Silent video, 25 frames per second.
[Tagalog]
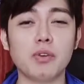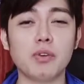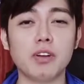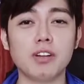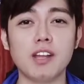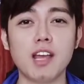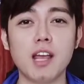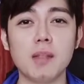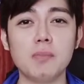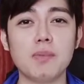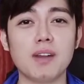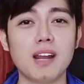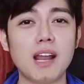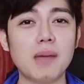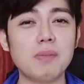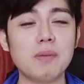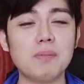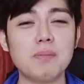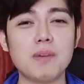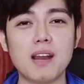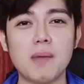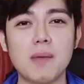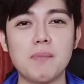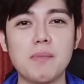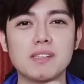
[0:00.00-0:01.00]
and we're done.
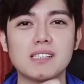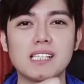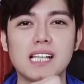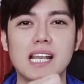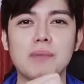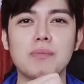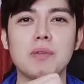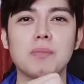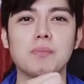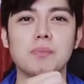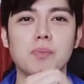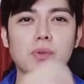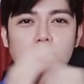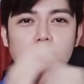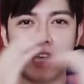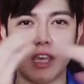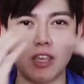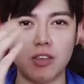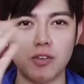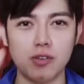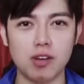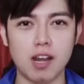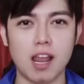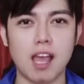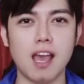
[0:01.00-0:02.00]
Maraming maraming salamat po sa
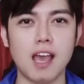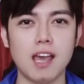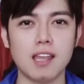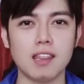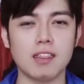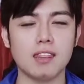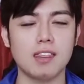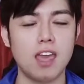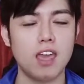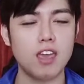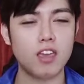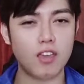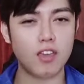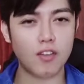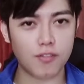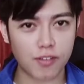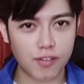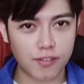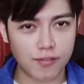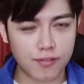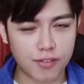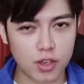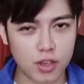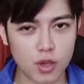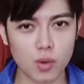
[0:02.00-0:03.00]
inyong lahat. Thank you
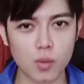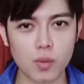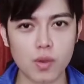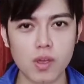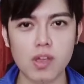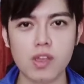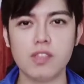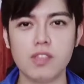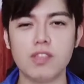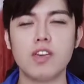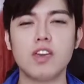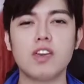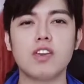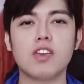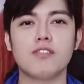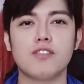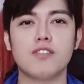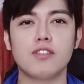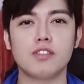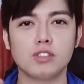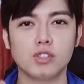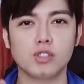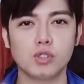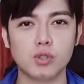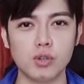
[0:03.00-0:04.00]
for viewing. Thank you
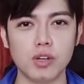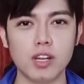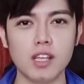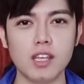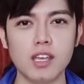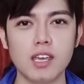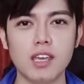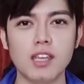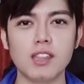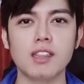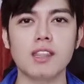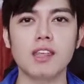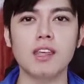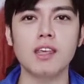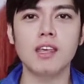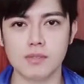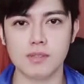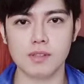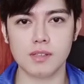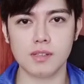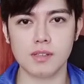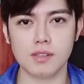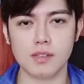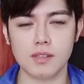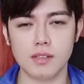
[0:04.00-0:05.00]
for tuning in.
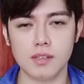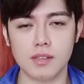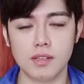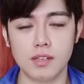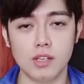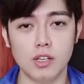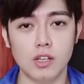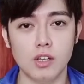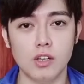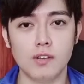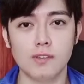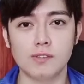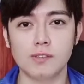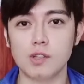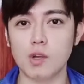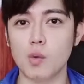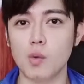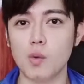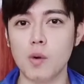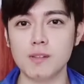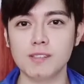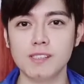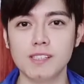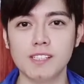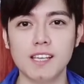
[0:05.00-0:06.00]

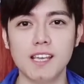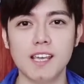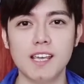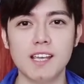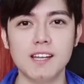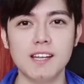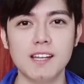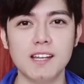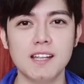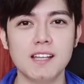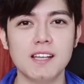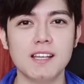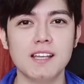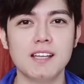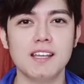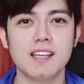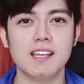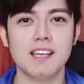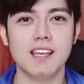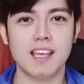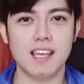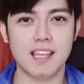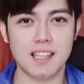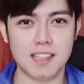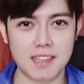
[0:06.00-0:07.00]
So once again,
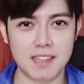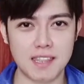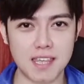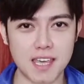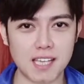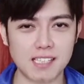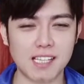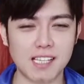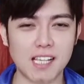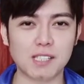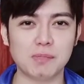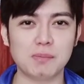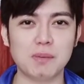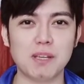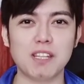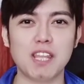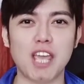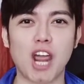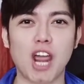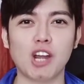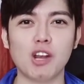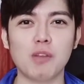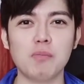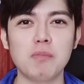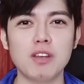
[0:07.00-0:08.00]
this has been
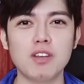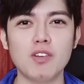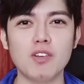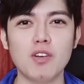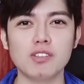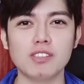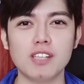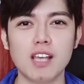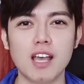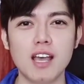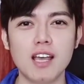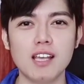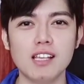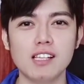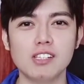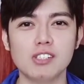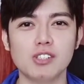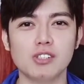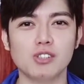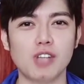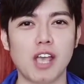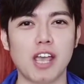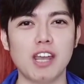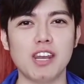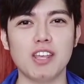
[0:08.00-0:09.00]
Aaron Mendoza,
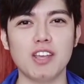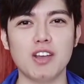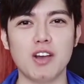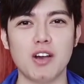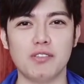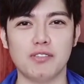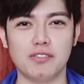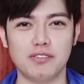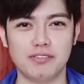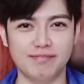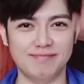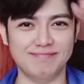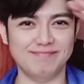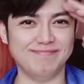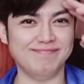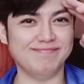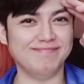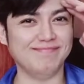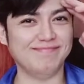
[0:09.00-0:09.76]
signing off.